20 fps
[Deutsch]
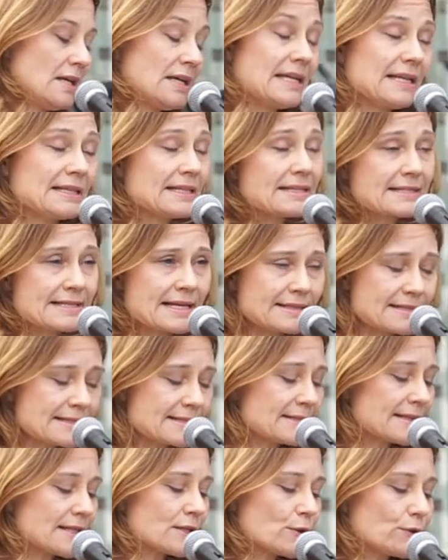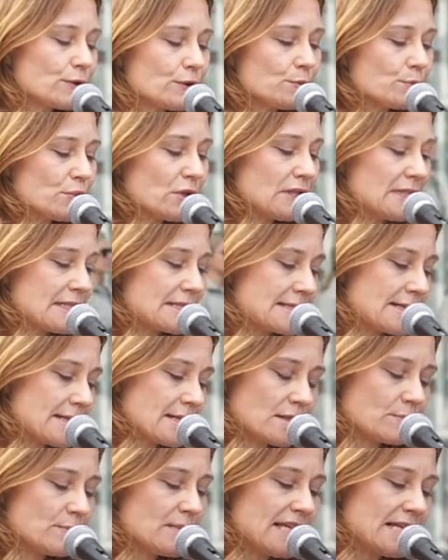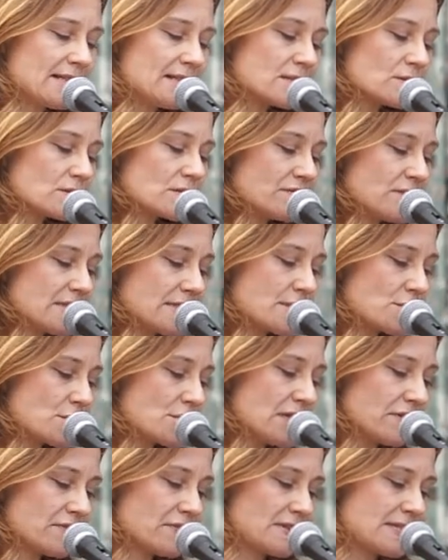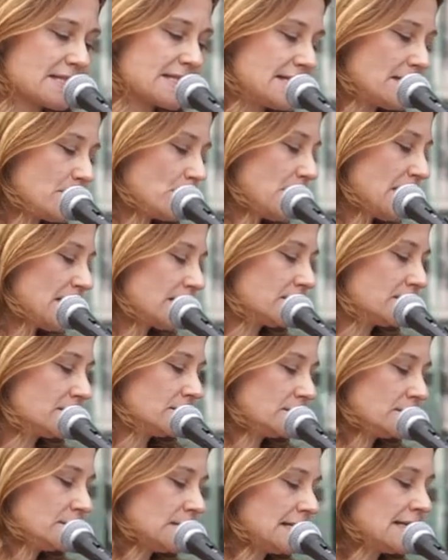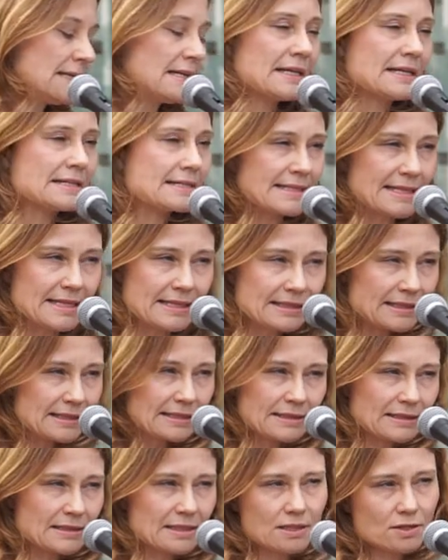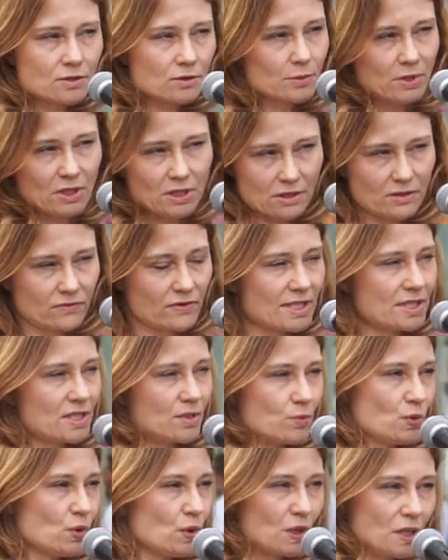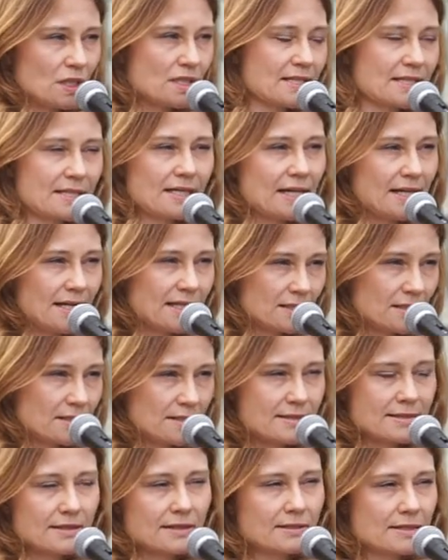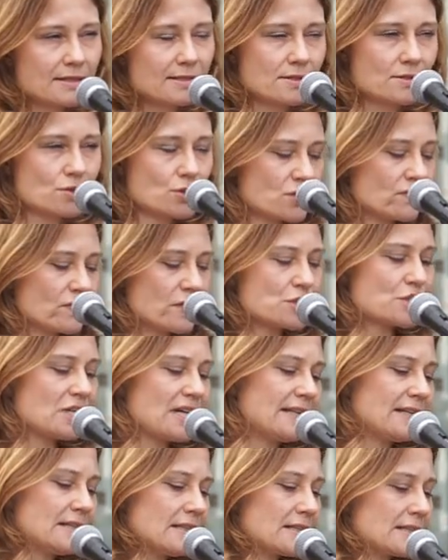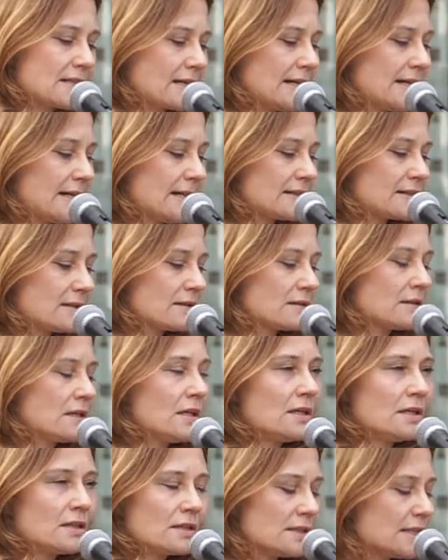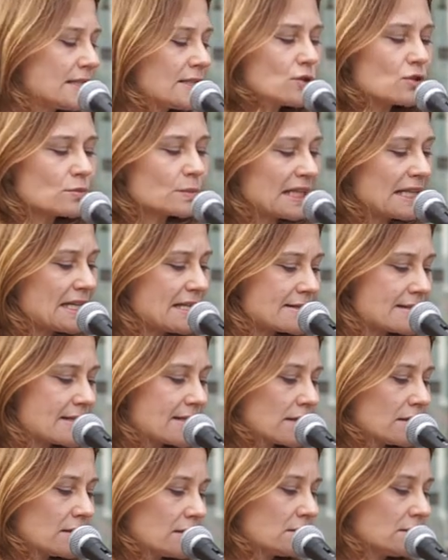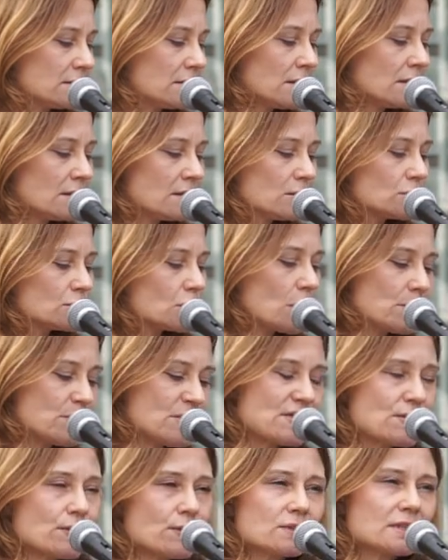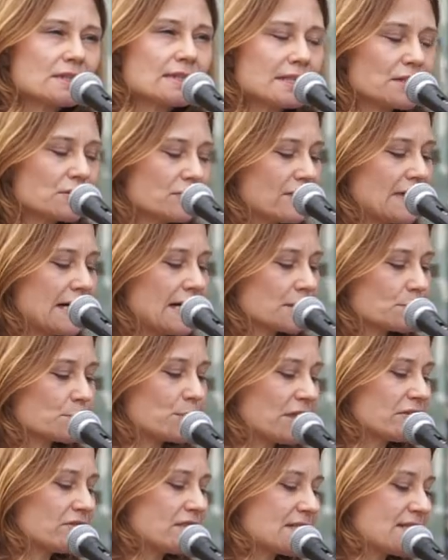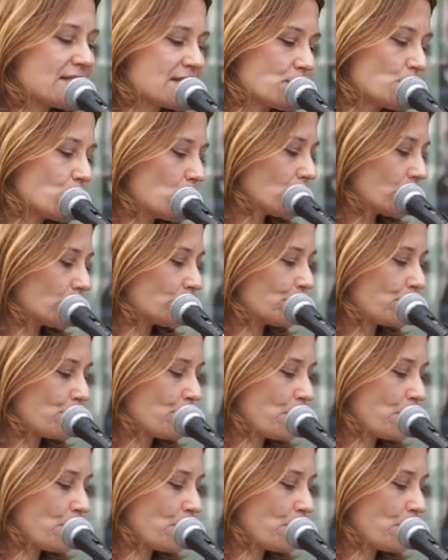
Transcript: In den Sätzen der grünen Politik, Medien und Wissenschaften sieht man, es geht ihnen nicht um irgendwelche Möglichkeiten, statistischen Wahrscheinlichkeiten, nicht um Risiken und Optionen der Gefahrenprävention.